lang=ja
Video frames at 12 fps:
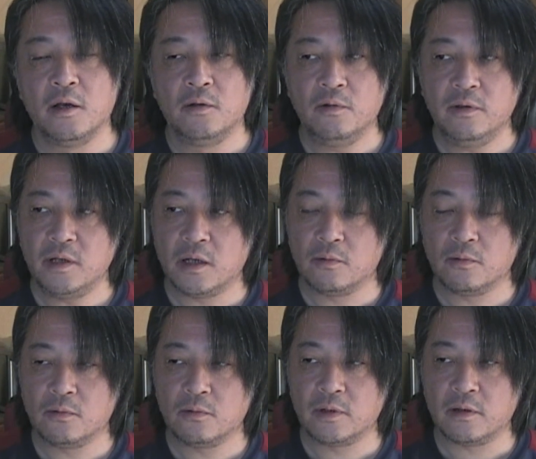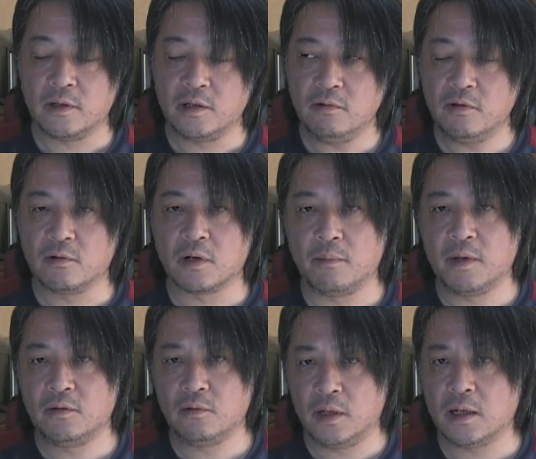要するにあのですね、一つの画
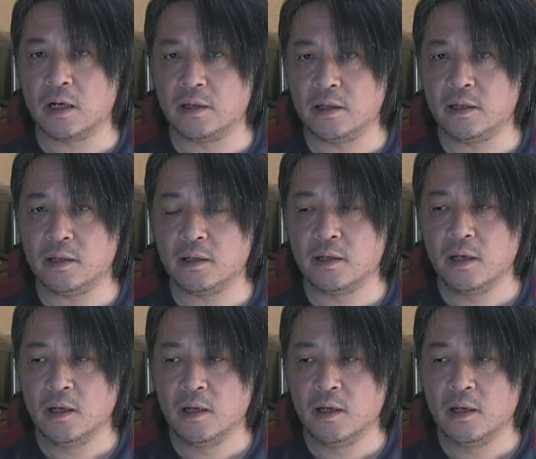面の中に、